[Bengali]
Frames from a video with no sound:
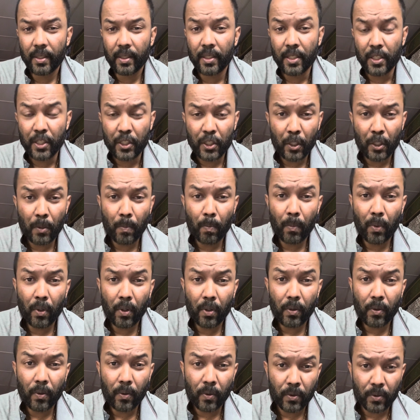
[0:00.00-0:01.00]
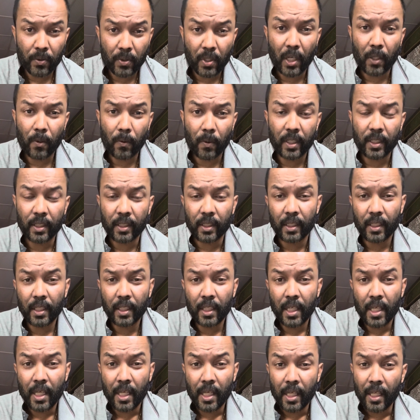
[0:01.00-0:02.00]
ডিসেম্বর ও জানুয়ারি
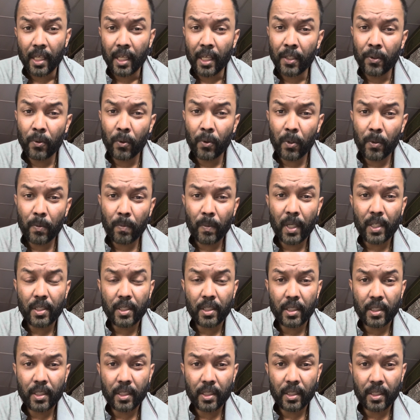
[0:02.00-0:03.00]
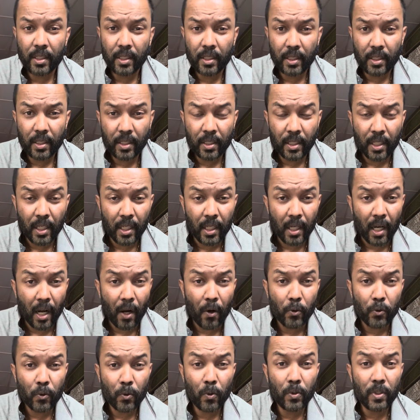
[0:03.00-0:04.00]
এই দুই মাস সেই
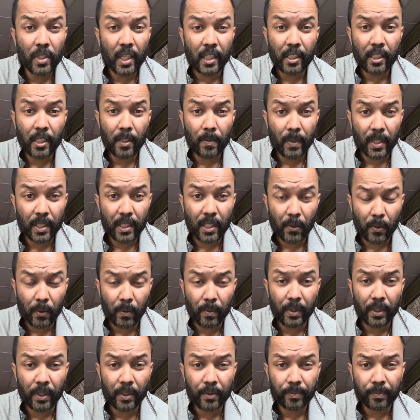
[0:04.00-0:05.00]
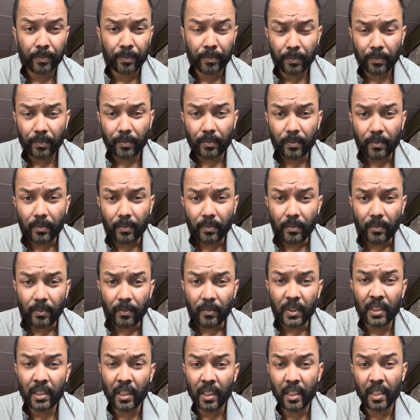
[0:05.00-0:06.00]
কাগজগুলো যাচাই বাছাই হবে
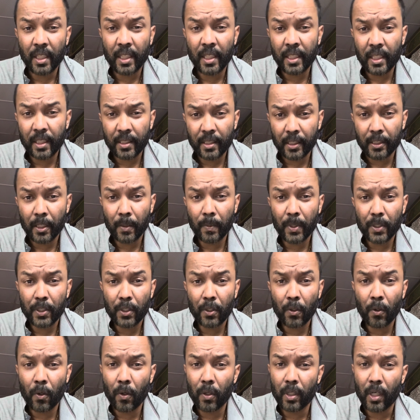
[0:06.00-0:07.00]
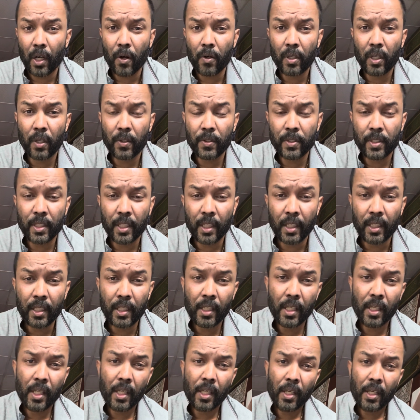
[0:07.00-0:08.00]
এটা যাচাই বাছাই হওয়ার কারণটা হচ্ছেই
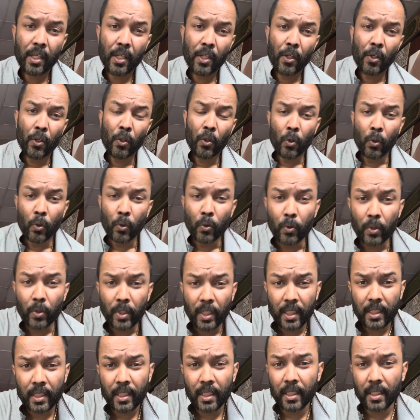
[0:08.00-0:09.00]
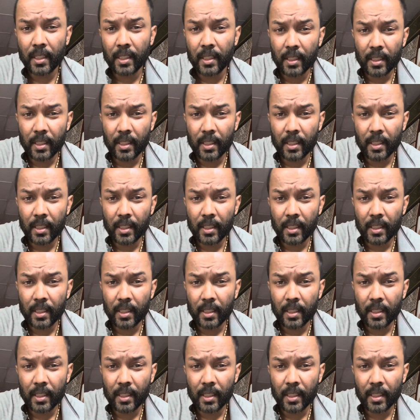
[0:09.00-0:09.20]
দুই হাজার